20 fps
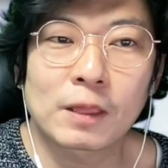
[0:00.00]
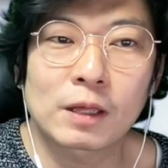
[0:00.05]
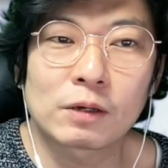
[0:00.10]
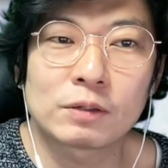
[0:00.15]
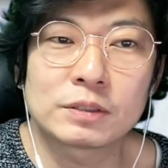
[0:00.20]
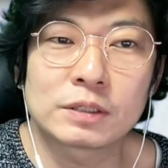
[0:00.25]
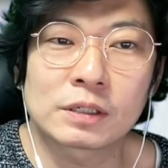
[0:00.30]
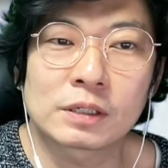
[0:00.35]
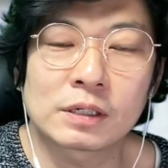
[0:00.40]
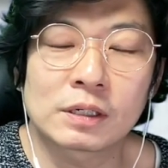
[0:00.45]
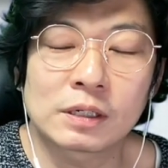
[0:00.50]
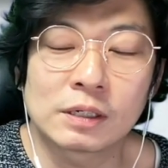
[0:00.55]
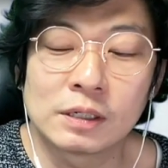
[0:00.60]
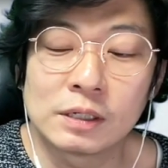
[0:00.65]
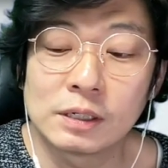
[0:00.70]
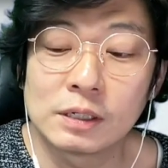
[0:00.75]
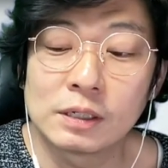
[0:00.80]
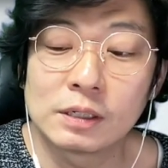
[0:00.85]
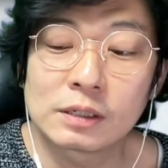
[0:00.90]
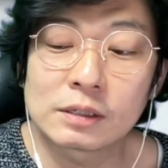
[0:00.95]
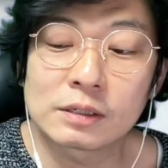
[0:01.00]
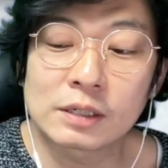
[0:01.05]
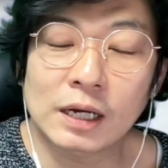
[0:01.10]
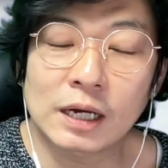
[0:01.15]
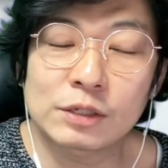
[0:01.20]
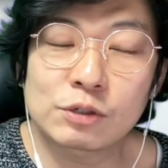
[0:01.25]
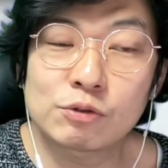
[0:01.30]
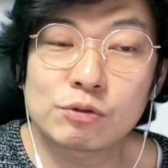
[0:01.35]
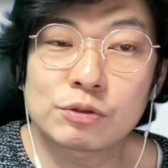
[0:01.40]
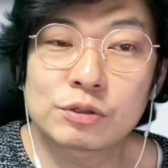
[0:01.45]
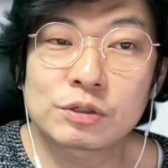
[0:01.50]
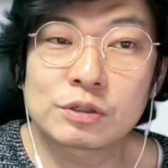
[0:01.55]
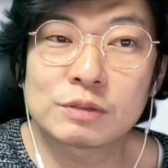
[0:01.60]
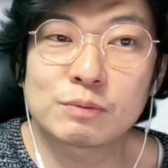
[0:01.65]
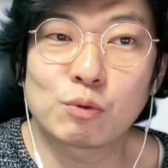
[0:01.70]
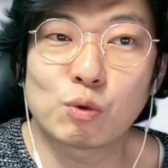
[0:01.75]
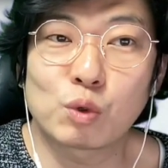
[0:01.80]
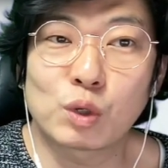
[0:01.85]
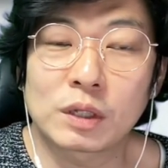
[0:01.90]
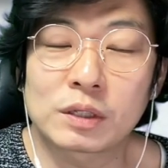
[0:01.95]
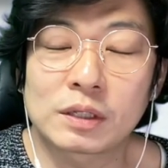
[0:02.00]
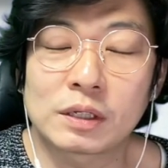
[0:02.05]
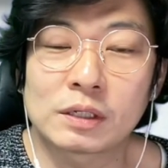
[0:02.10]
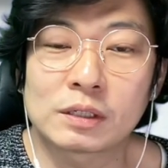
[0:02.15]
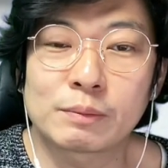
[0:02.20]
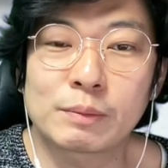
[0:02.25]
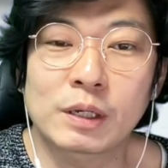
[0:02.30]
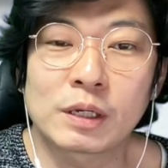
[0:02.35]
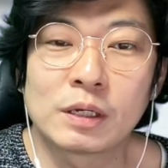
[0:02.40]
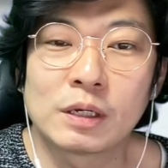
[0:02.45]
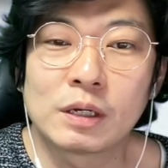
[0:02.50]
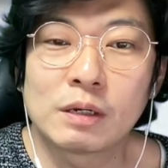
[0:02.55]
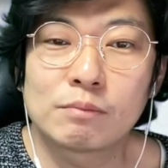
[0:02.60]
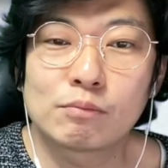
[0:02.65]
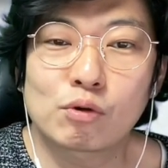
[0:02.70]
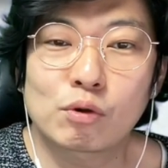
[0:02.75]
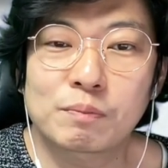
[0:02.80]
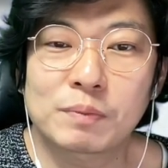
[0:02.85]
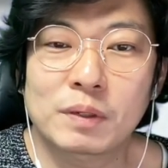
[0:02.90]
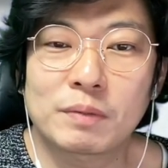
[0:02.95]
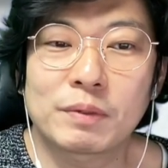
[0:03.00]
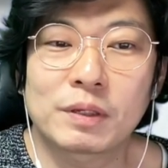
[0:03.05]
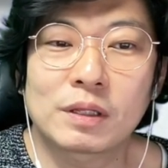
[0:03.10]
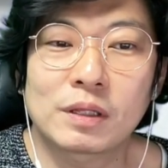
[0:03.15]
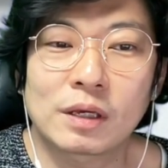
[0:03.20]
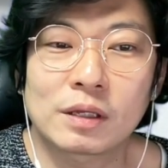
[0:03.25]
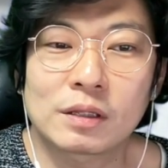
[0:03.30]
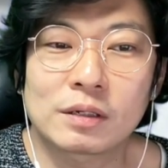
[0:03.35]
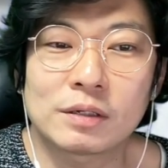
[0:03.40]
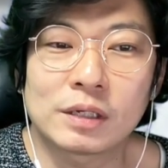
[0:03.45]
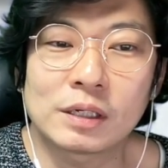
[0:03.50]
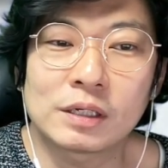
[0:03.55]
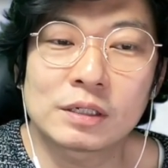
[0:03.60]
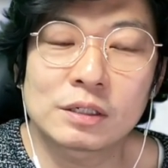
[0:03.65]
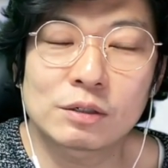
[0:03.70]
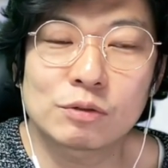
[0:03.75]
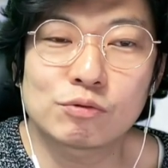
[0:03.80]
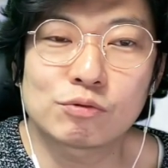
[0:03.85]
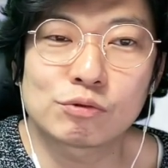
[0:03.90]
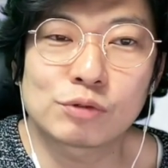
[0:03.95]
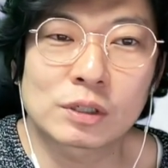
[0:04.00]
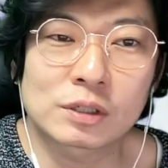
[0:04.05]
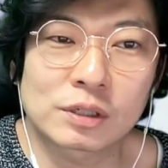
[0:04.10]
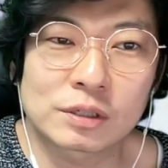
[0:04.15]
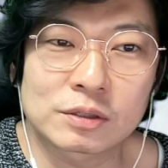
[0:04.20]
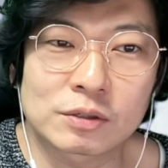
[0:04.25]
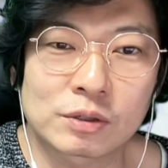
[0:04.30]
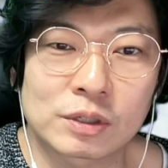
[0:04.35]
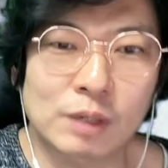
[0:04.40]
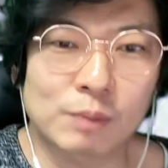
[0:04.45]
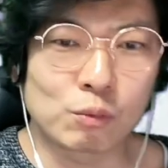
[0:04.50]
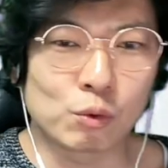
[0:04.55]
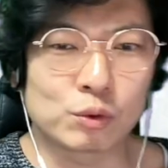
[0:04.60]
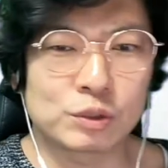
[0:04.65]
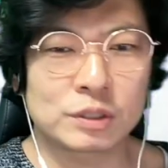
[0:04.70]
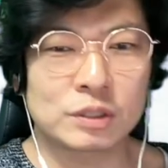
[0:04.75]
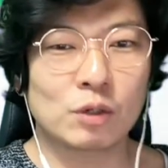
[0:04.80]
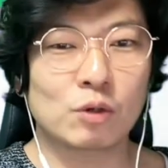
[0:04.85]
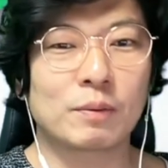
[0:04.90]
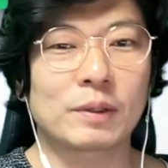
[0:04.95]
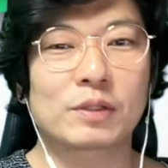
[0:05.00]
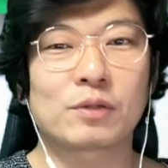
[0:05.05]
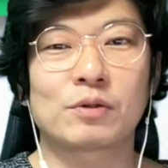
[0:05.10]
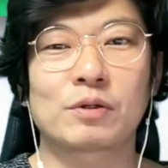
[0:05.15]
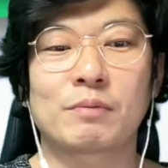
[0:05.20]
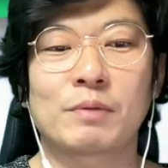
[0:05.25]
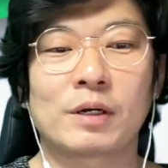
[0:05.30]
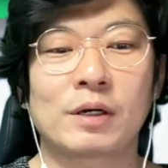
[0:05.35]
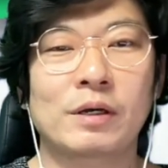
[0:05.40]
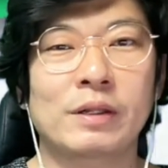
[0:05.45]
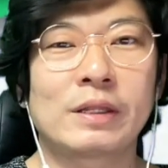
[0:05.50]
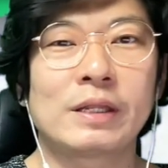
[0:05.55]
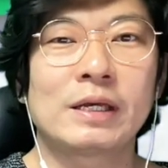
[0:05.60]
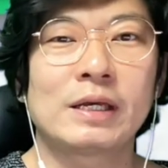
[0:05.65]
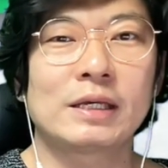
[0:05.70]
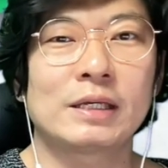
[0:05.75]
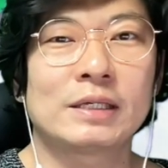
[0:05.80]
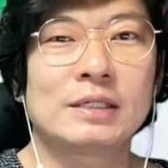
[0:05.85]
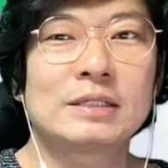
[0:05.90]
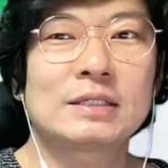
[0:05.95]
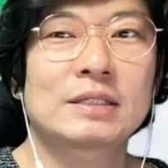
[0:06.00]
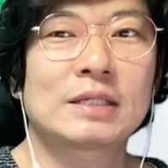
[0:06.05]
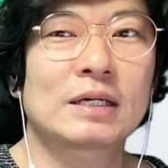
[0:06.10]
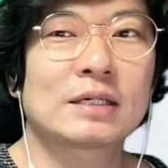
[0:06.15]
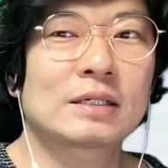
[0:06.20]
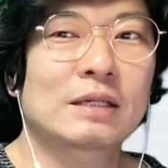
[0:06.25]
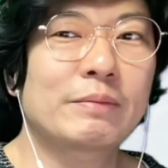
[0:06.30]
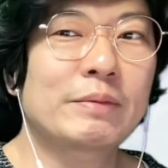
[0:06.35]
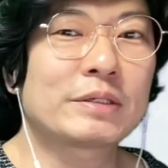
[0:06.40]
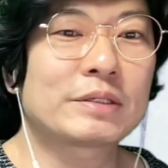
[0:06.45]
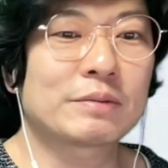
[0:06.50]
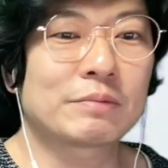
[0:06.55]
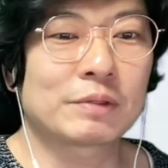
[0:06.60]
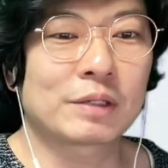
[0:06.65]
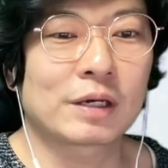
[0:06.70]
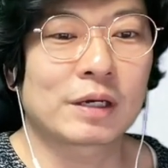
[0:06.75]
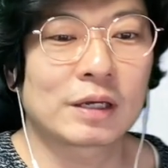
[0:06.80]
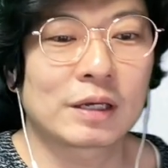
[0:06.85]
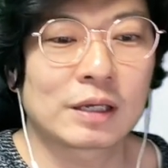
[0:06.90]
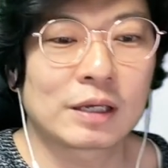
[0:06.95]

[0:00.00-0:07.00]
제가 그 카드 뉴스를 보고 난 다음에 프로필 밑에 있는 링크를 누르라 그래서 이게 뭐지 하고 봤더니만 인스타그램이 있습니다.